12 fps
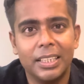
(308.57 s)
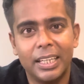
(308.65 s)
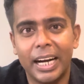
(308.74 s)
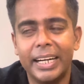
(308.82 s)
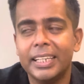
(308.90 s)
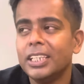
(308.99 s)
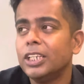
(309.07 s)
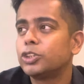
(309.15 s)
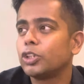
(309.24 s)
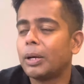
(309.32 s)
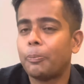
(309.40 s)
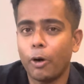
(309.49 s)
राइट
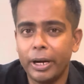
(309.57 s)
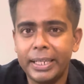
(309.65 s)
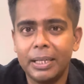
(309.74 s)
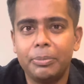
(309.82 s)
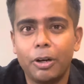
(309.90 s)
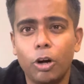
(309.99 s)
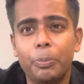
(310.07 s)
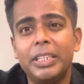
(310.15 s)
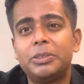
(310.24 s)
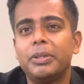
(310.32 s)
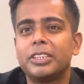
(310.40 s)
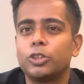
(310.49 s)
सो द पॉइंट एम और बीच
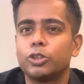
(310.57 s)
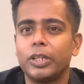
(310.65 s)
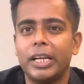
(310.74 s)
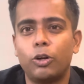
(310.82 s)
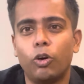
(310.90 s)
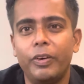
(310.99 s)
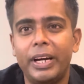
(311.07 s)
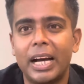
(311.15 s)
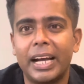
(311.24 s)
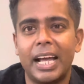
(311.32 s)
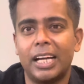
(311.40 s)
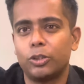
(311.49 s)
में सोचो एक कोविड आ
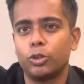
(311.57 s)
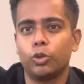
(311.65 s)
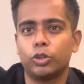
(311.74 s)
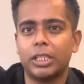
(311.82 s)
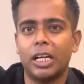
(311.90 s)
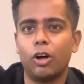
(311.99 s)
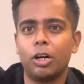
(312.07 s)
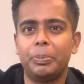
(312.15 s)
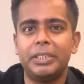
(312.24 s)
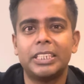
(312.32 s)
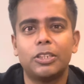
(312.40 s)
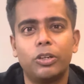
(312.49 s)
गया तो दो साल और
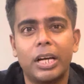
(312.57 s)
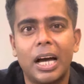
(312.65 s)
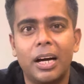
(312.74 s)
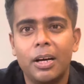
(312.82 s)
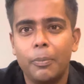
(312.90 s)
पीछे हो गया